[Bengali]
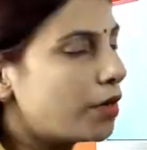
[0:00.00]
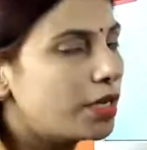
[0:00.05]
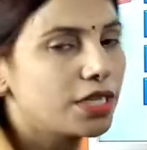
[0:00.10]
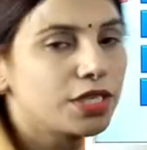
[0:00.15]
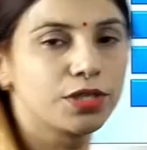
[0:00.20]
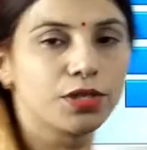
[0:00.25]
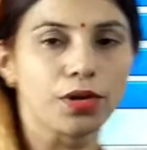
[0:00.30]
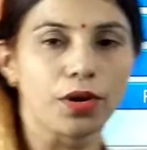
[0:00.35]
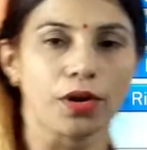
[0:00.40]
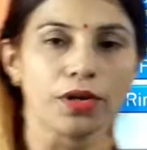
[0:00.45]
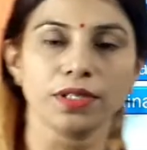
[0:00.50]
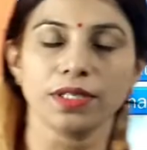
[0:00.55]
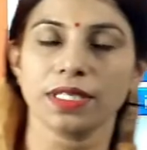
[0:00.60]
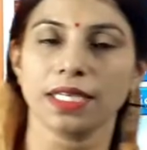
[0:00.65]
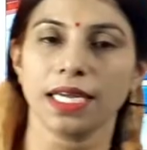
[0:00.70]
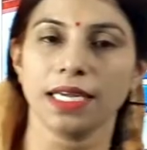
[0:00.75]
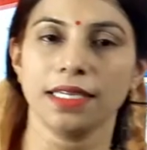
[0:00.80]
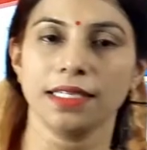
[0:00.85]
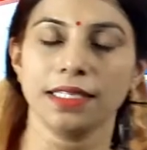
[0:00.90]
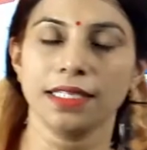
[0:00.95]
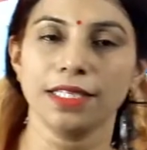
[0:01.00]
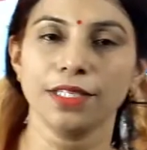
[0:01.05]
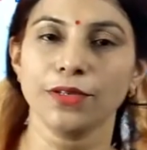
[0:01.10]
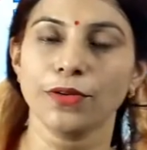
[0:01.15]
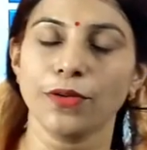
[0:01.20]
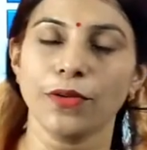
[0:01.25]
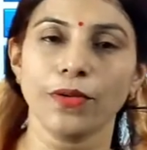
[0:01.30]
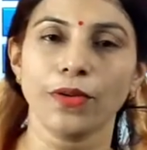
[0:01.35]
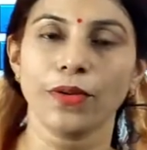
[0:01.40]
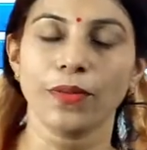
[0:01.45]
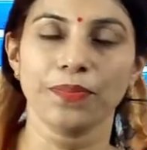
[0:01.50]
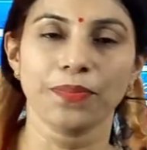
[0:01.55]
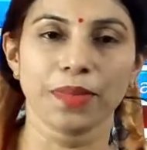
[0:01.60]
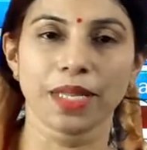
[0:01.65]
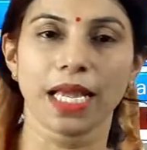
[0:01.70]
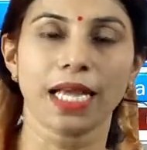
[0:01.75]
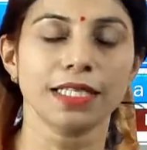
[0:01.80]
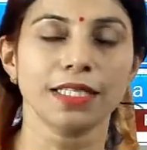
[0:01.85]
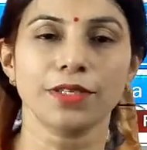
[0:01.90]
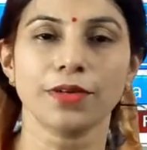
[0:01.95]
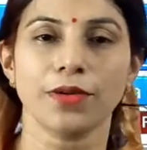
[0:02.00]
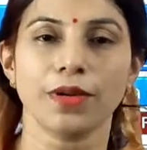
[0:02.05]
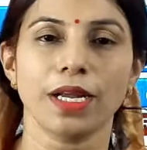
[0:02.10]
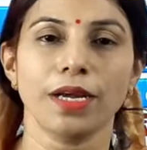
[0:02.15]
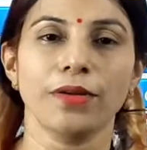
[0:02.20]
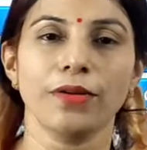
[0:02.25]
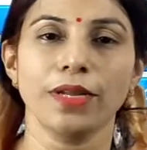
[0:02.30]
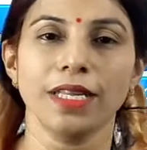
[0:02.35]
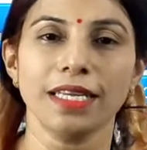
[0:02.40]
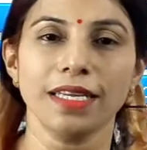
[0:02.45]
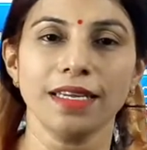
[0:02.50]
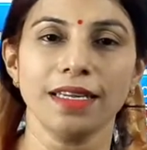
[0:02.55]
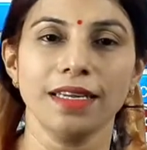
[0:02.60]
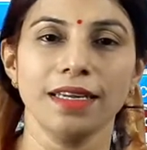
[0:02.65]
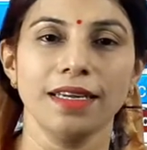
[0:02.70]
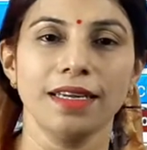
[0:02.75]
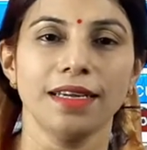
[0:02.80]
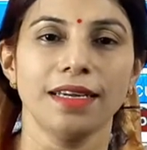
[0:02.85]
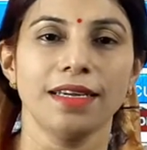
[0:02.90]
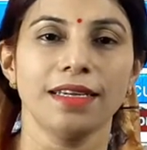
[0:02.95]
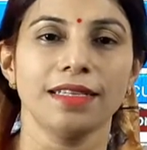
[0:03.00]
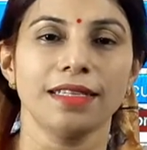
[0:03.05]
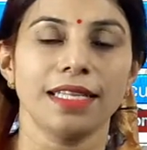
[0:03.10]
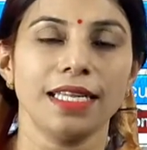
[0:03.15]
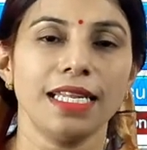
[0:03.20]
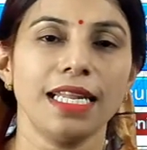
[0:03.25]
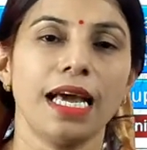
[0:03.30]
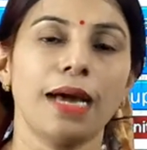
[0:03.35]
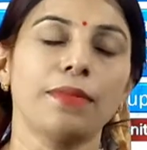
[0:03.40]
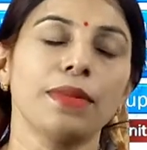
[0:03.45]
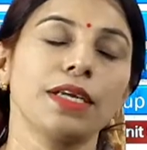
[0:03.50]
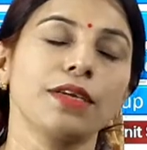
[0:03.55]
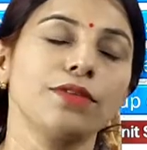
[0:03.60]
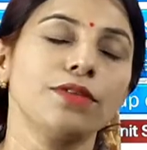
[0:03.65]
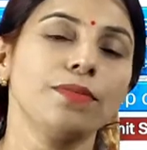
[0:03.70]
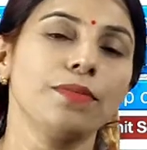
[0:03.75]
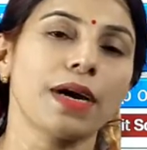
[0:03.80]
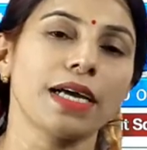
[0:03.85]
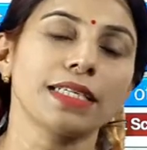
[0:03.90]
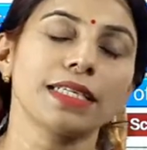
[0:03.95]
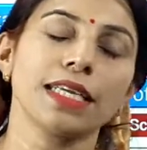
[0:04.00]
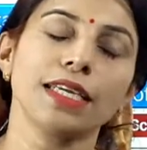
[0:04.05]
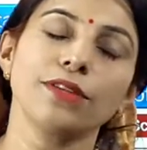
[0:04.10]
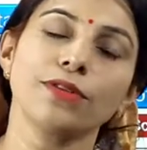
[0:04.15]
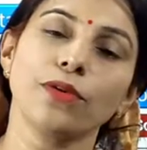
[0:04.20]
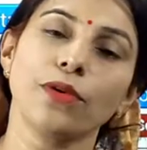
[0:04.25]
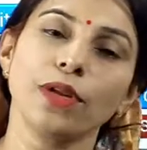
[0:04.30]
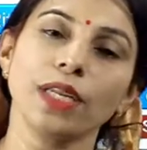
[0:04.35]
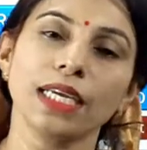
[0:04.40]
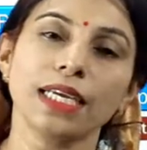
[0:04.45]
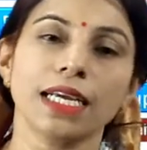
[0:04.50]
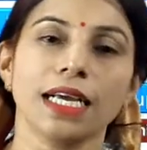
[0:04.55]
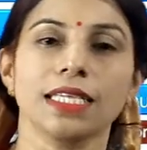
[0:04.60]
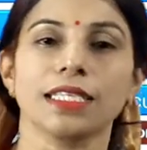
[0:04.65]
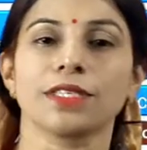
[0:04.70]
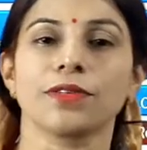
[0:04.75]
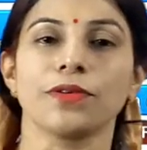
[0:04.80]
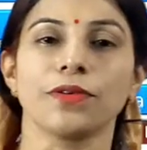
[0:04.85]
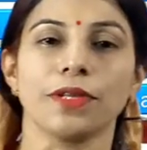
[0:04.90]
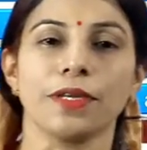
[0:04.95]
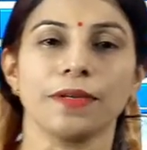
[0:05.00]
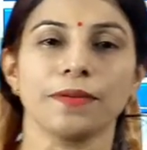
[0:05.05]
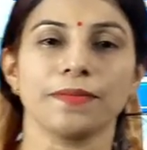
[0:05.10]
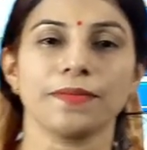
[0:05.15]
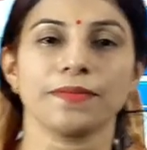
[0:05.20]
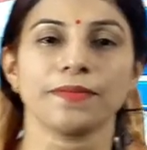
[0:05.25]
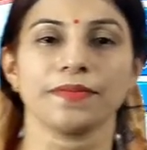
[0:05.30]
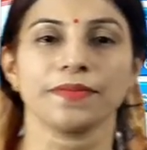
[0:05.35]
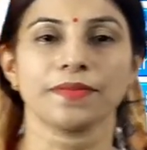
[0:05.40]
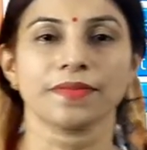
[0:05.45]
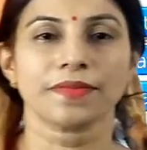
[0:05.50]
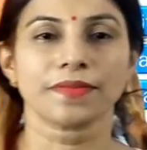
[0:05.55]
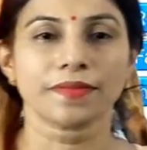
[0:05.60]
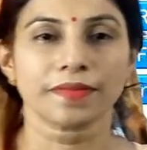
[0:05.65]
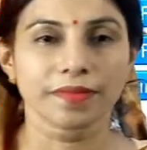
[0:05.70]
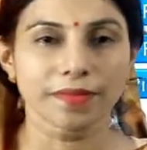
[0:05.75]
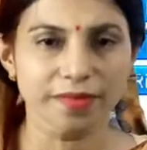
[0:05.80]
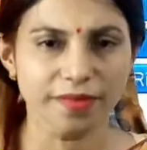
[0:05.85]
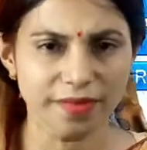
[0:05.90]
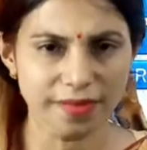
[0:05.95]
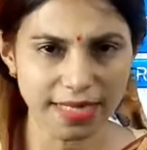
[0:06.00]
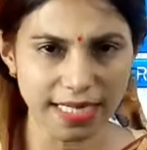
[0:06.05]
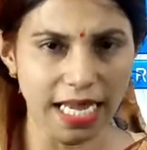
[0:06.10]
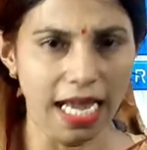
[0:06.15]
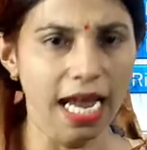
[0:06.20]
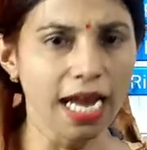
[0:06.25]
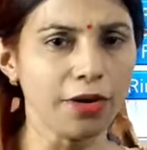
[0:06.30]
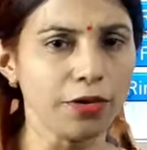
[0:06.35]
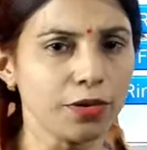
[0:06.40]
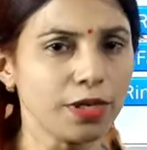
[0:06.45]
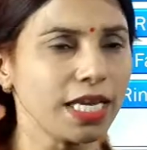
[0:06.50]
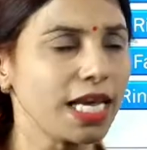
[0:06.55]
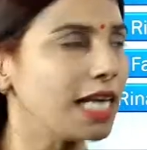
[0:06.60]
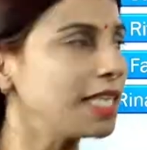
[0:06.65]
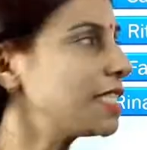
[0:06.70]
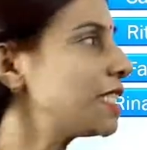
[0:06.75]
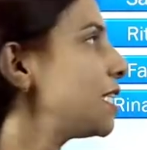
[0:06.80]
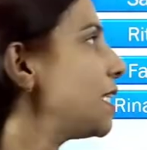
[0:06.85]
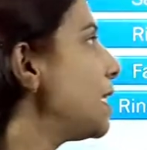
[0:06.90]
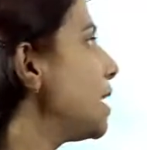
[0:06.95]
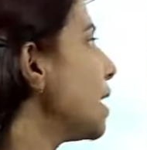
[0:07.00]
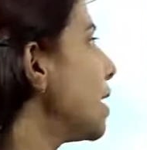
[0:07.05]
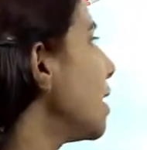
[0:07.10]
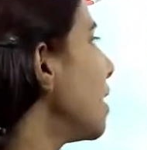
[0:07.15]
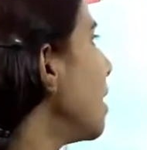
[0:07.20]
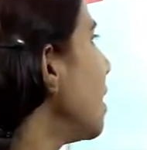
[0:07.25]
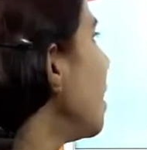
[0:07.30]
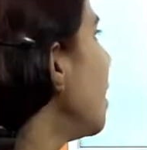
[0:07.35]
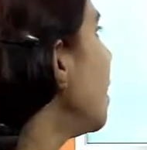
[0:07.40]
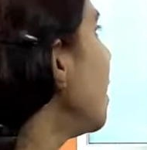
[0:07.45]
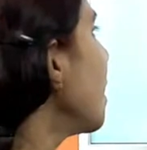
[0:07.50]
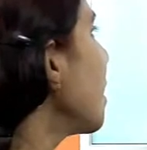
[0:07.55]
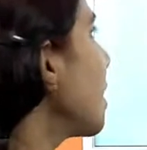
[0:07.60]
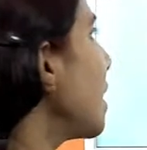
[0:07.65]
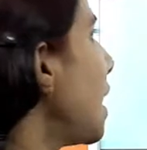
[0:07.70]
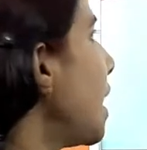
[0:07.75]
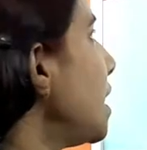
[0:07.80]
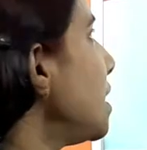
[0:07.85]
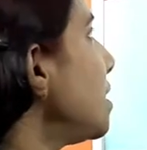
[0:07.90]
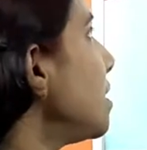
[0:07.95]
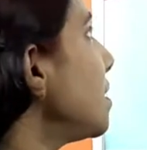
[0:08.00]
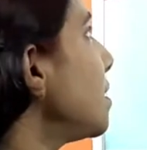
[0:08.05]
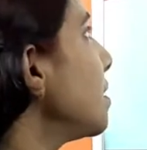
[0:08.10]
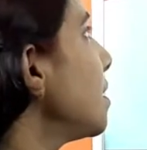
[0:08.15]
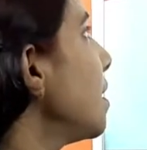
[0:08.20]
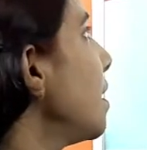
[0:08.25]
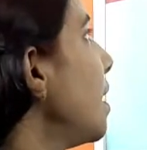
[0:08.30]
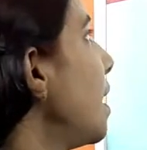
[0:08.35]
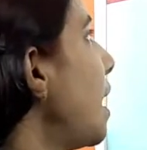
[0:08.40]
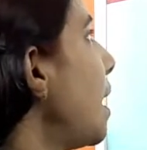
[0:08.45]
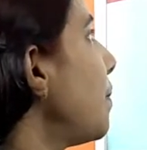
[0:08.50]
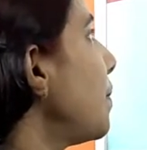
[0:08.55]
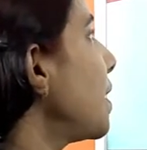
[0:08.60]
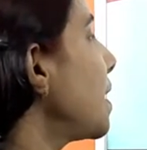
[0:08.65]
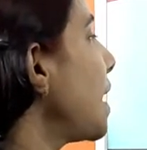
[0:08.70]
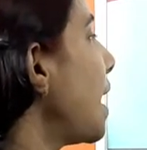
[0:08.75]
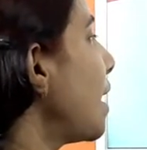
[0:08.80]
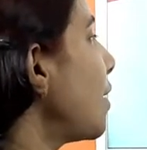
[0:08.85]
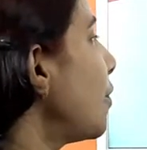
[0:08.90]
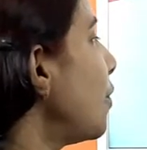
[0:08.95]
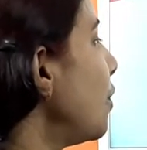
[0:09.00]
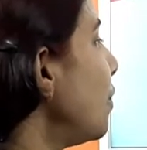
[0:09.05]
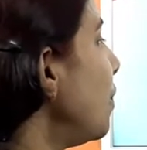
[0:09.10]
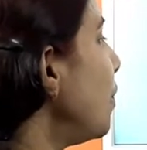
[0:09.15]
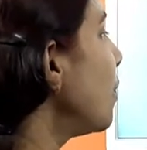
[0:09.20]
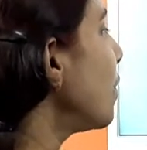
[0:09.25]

অনেক সহজ না এই জিনিসগুলো কাজ করাগুলি তাই না আমরা কিন্তু বাসায় কিন্তু অনেক কাজ করি আরও কি আছে ক্লাস আমরা কি আর করবো